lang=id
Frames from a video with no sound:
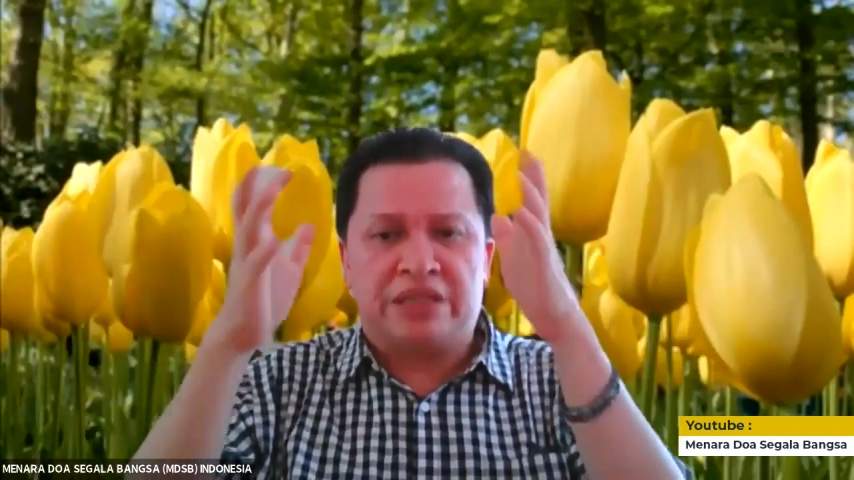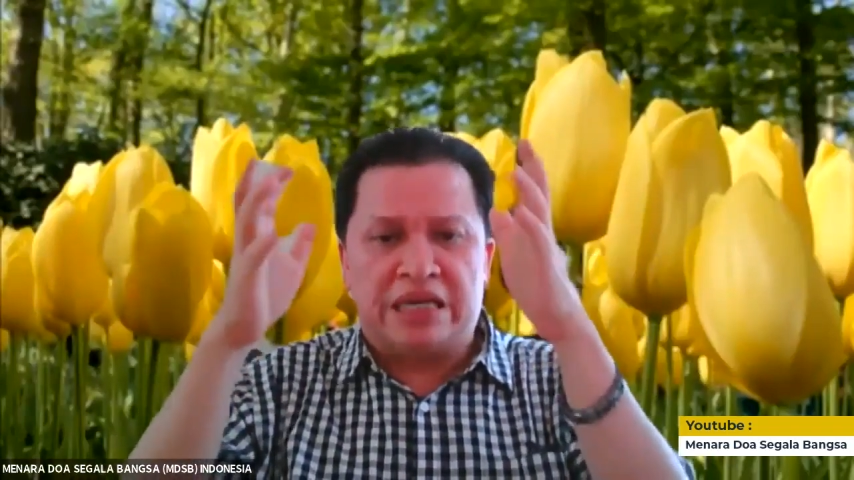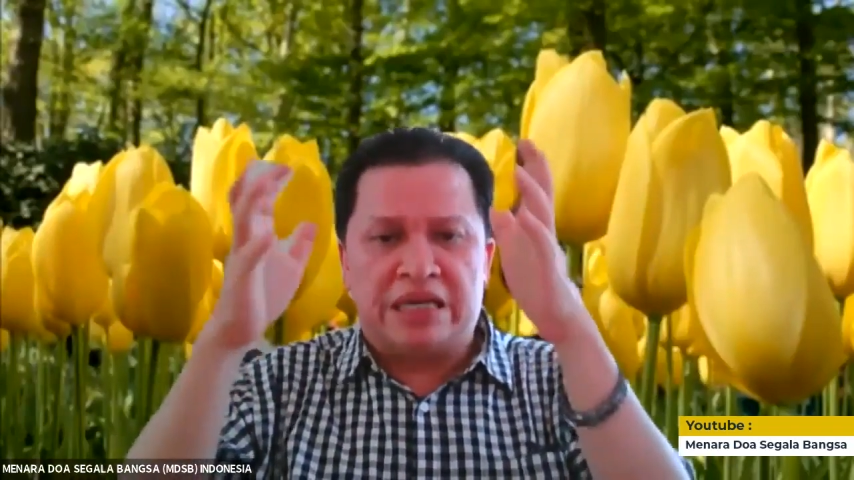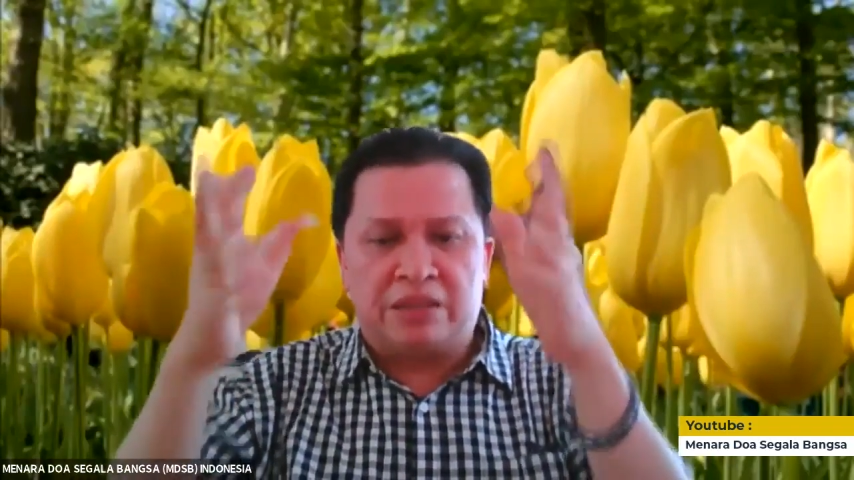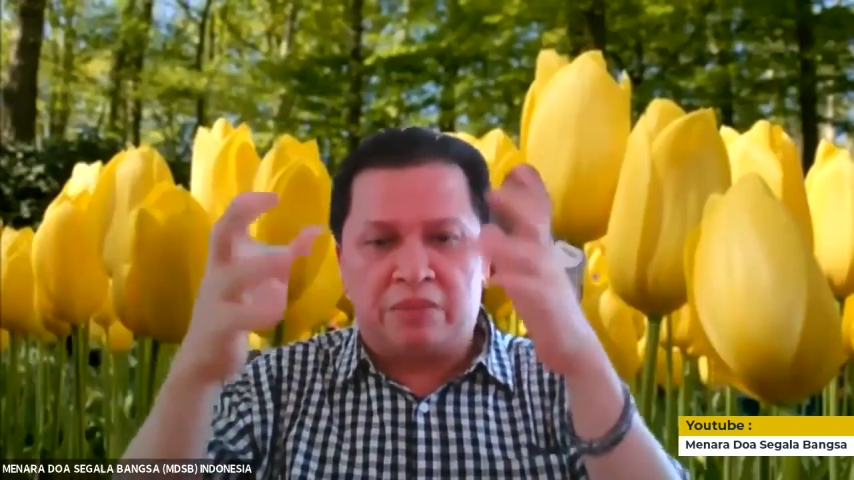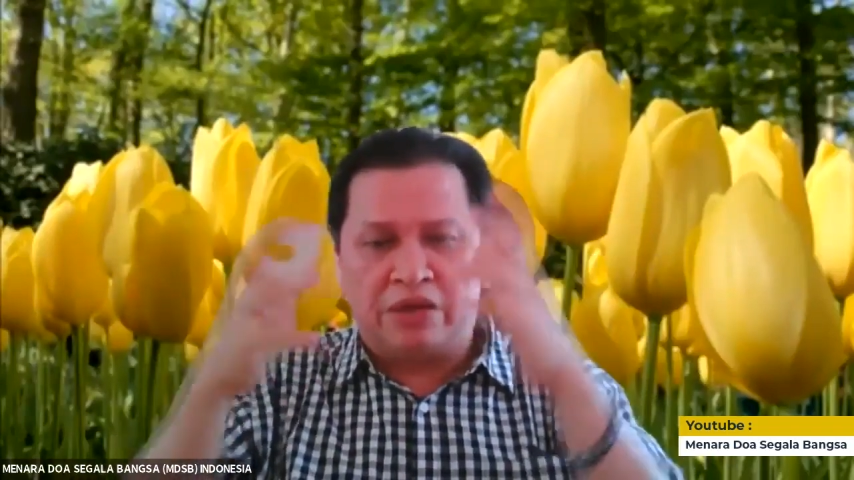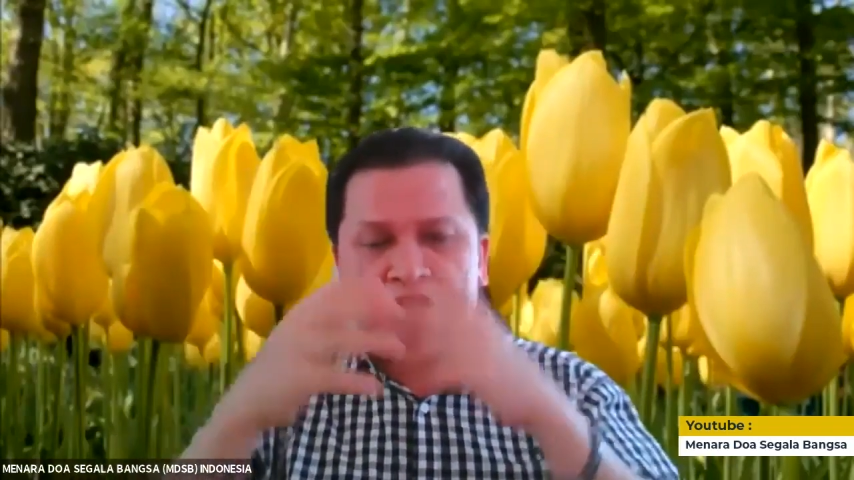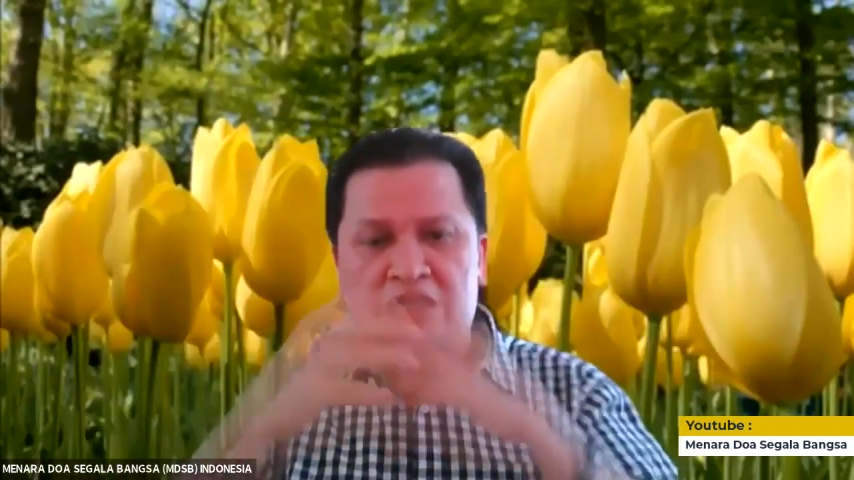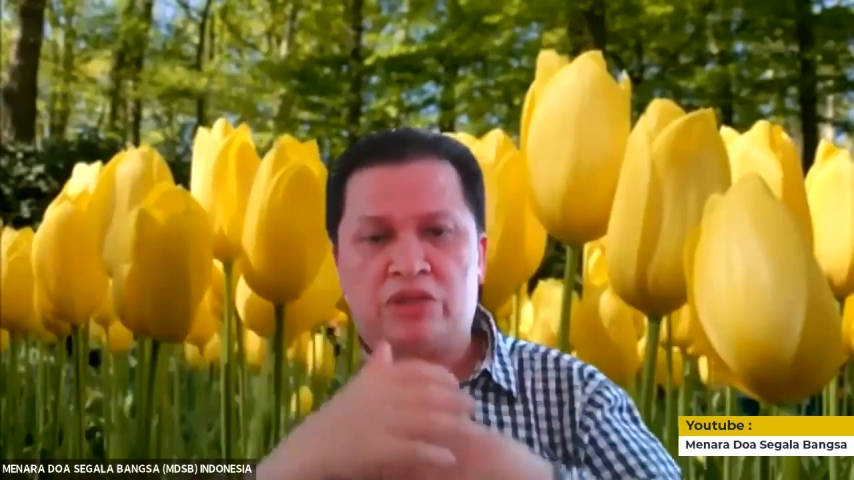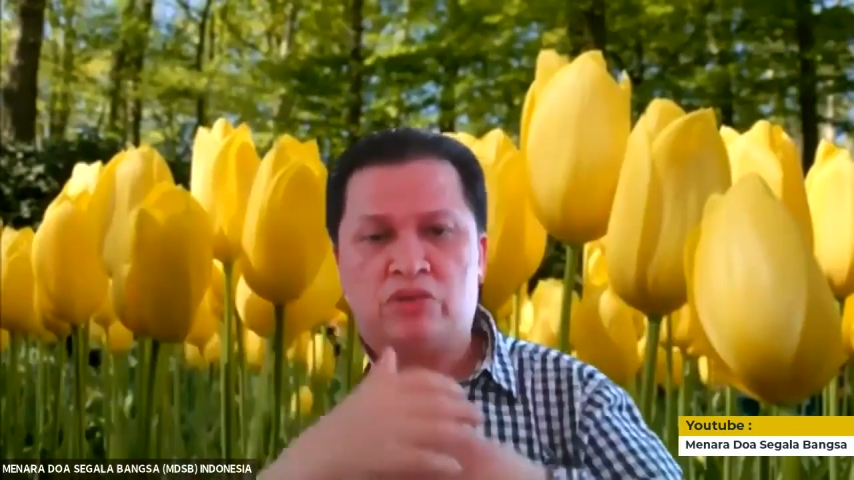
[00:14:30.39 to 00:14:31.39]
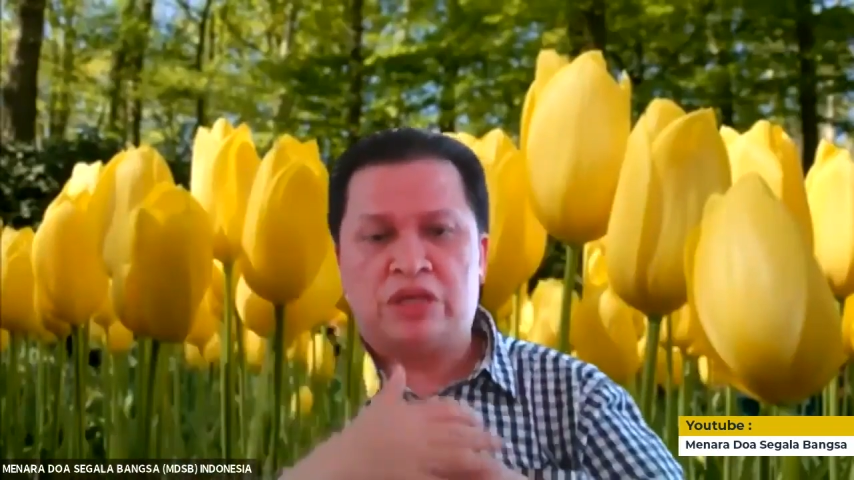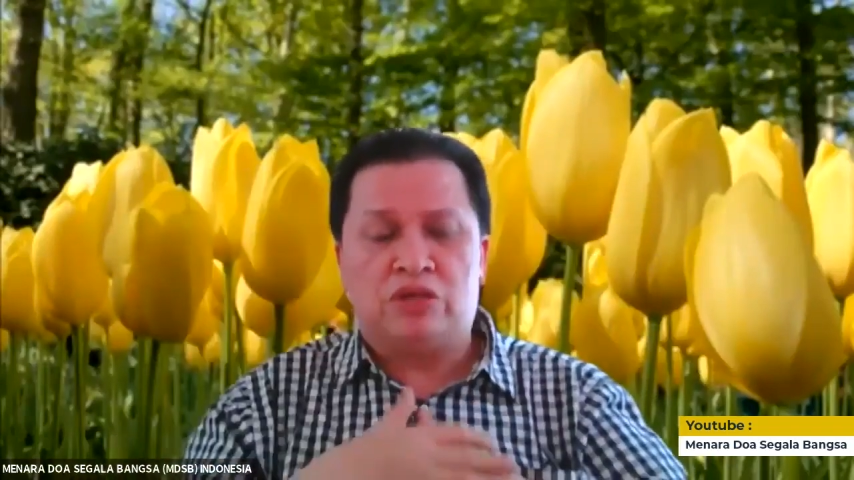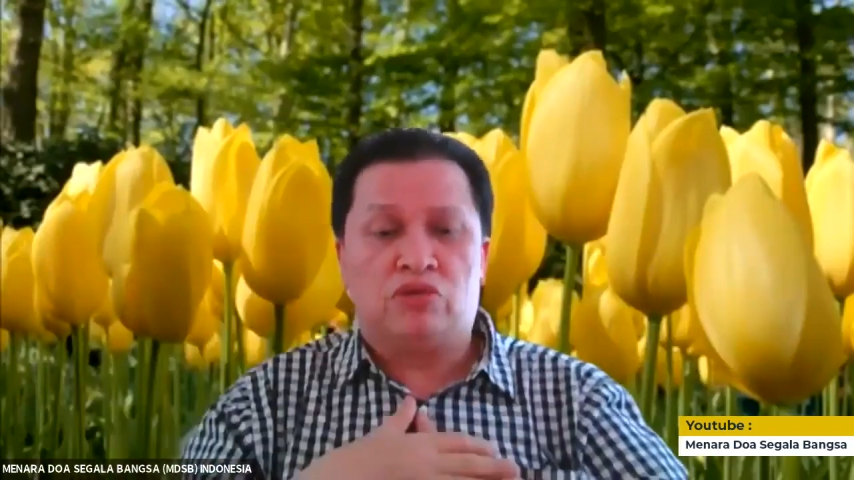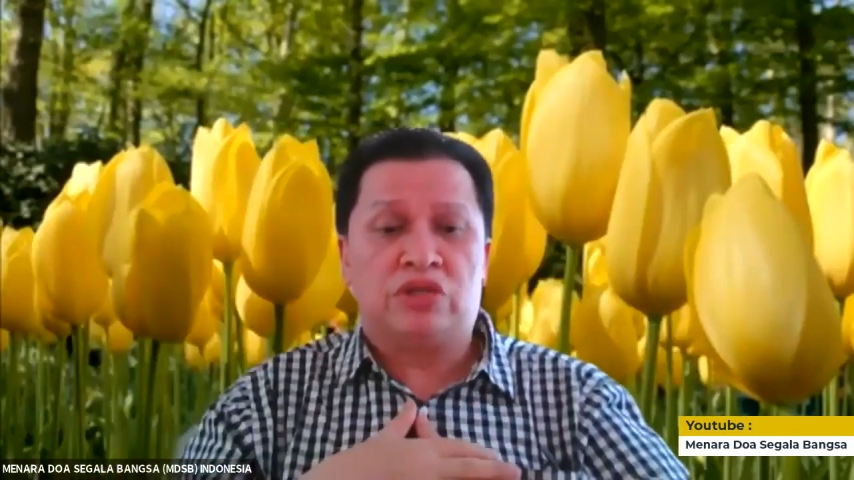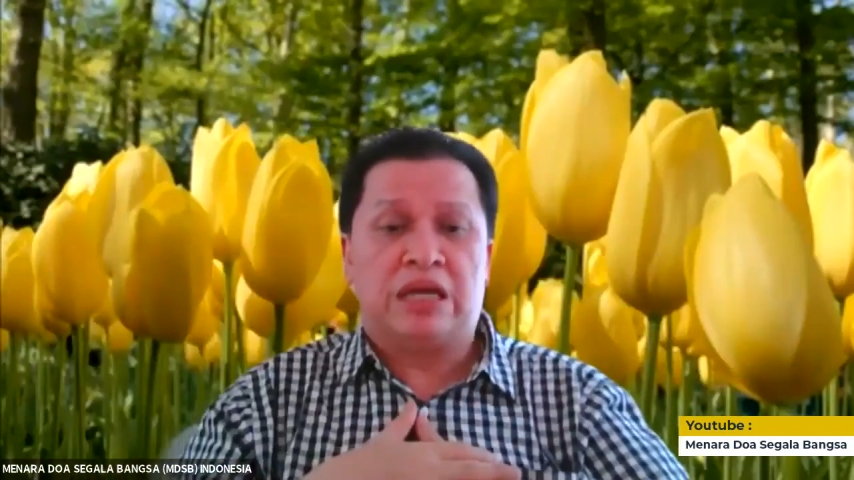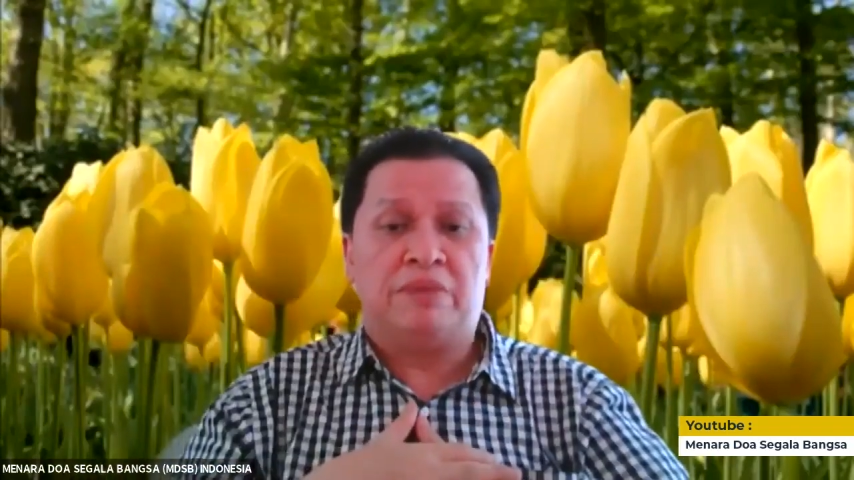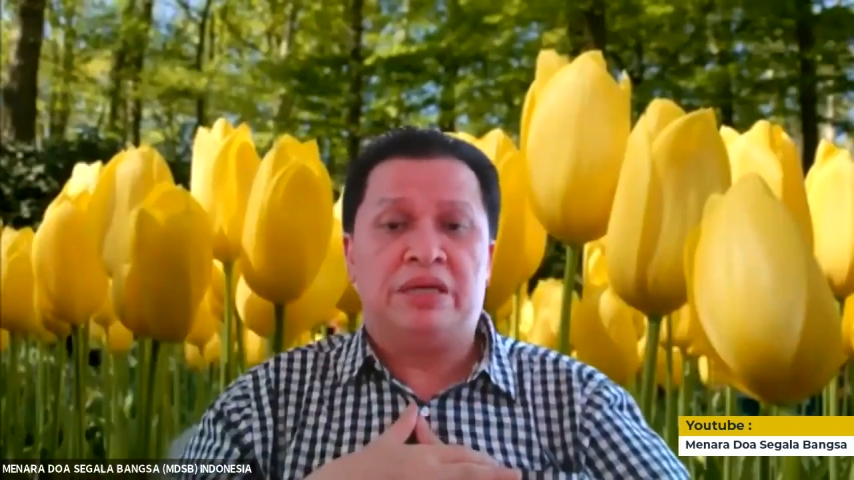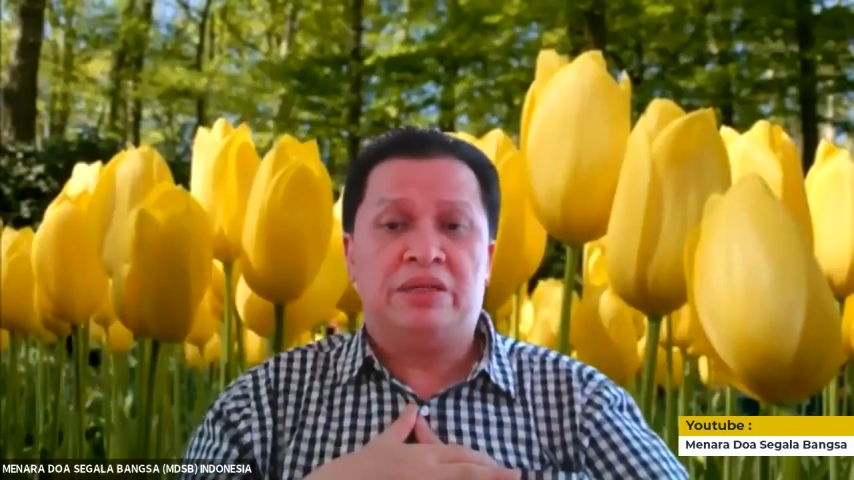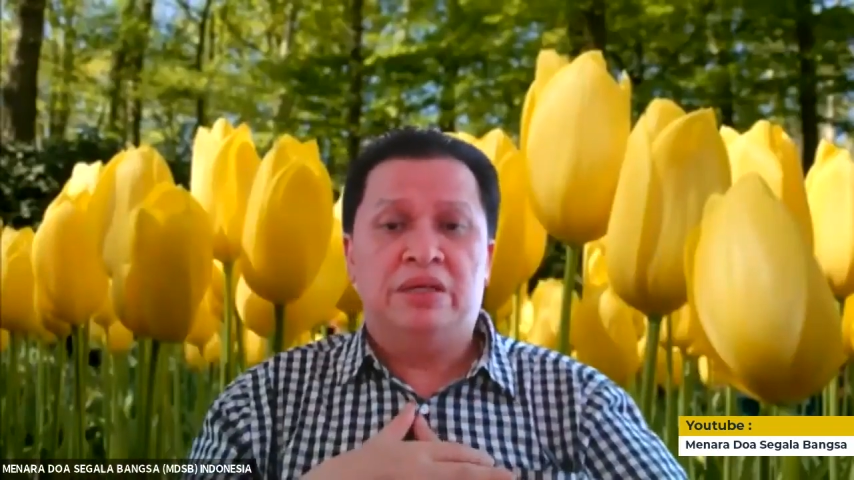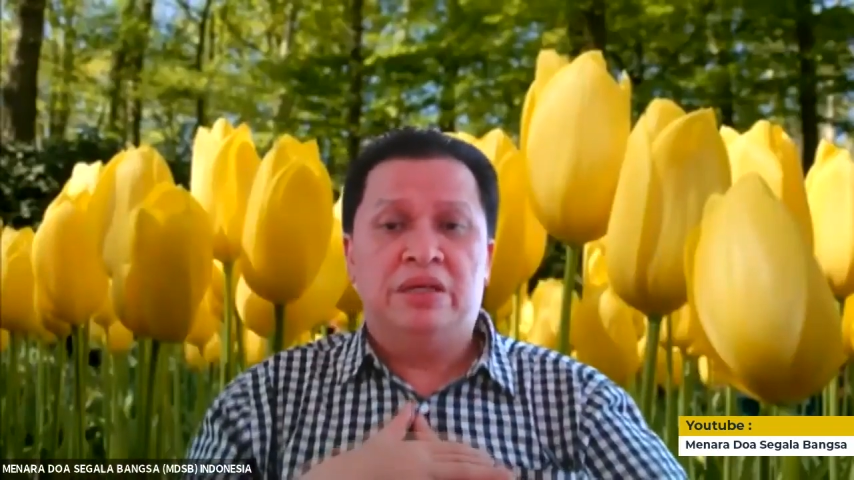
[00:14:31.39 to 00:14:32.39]
percaya terima Yesus jadi Tuhan dan Juru
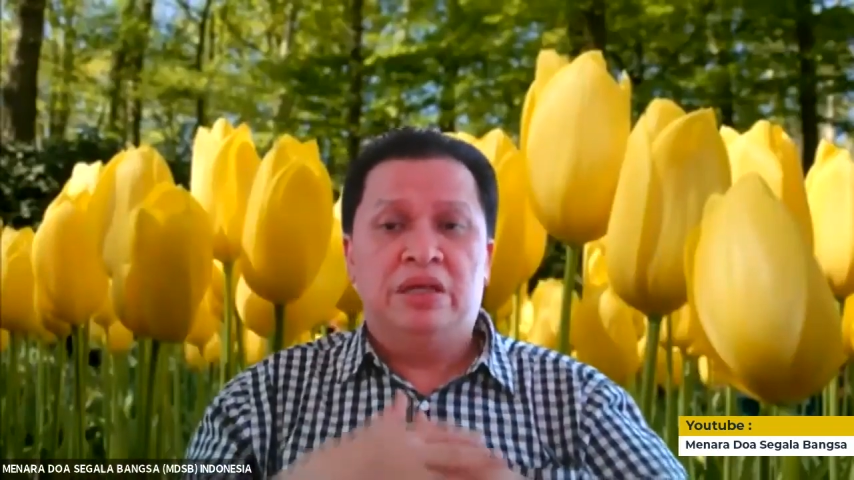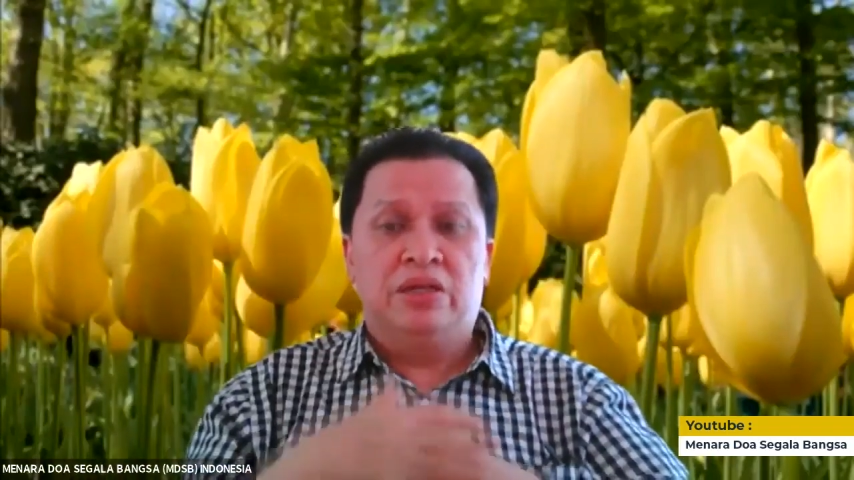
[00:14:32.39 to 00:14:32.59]
Selamat,